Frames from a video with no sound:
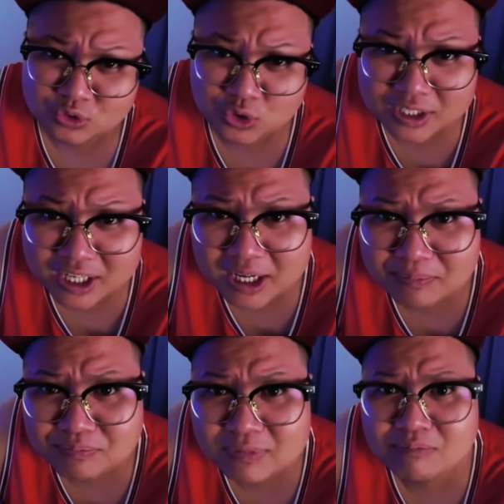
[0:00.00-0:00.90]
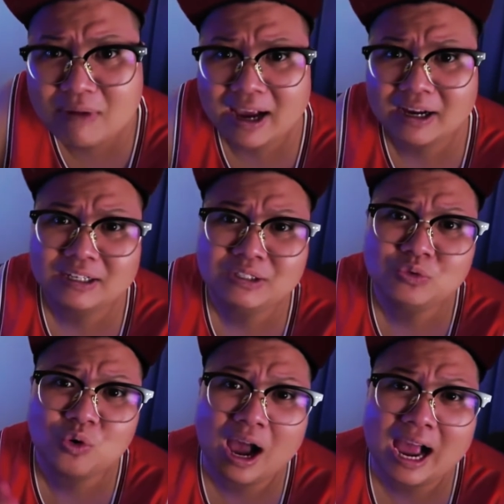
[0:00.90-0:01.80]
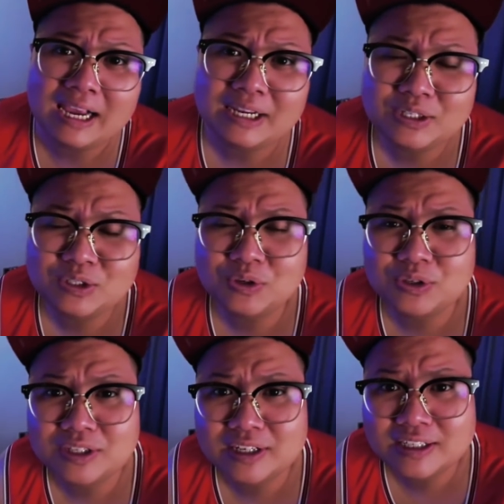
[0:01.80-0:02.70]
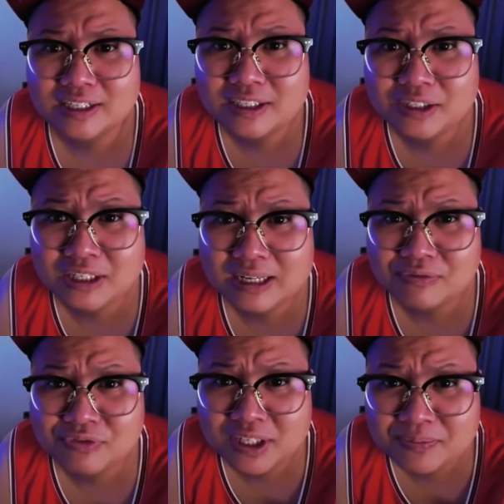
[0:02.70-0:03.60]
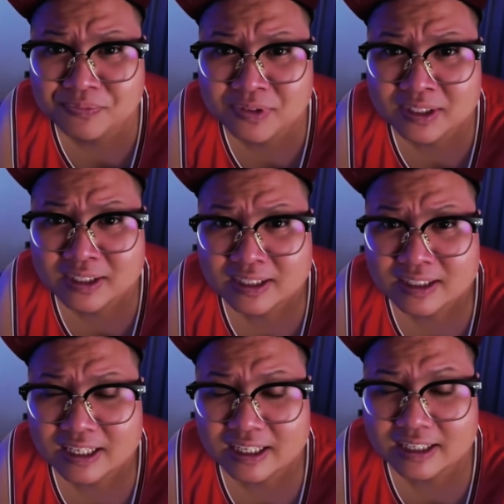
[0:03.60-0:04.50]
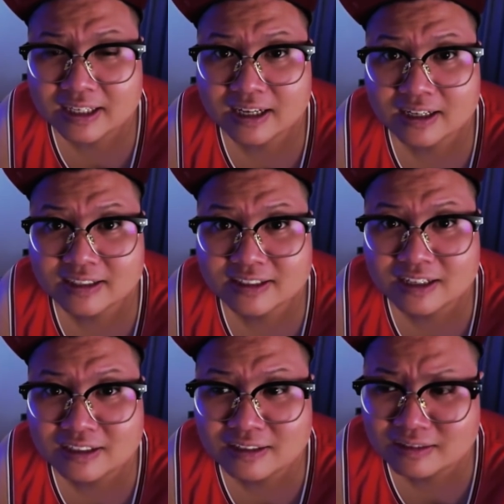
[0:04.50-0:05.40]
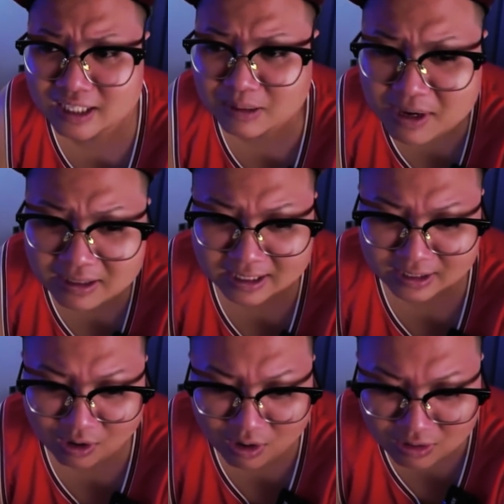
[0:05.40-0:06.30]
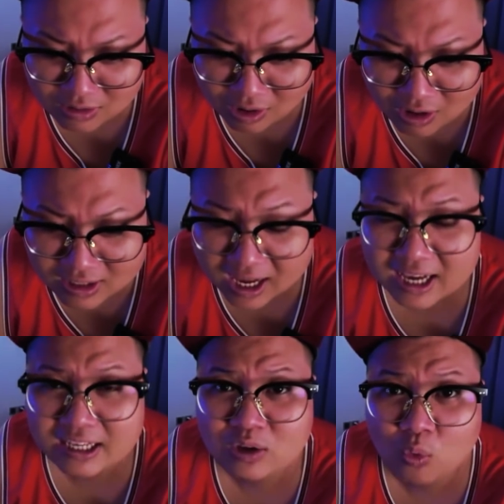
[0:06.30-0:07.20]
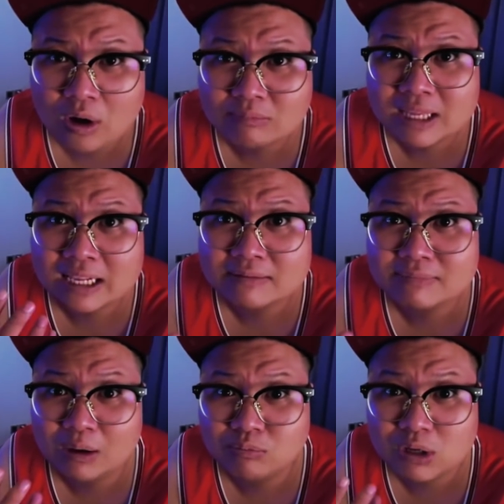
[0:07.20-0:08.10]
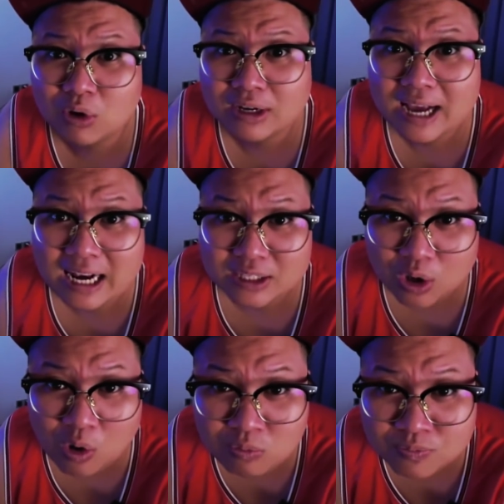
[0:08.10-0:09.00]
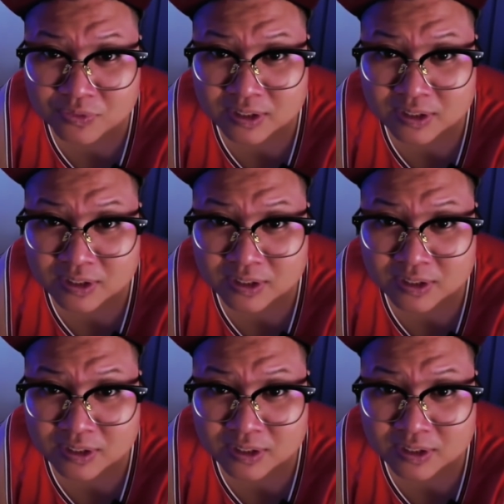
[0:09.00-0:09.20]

chuyên nghiệp các bạn ở nước ngoài rồi uh, những cái người làm phim thì uh, Tân chỉ biết là nó có thể thu âm thanh lọc noi khá là tốt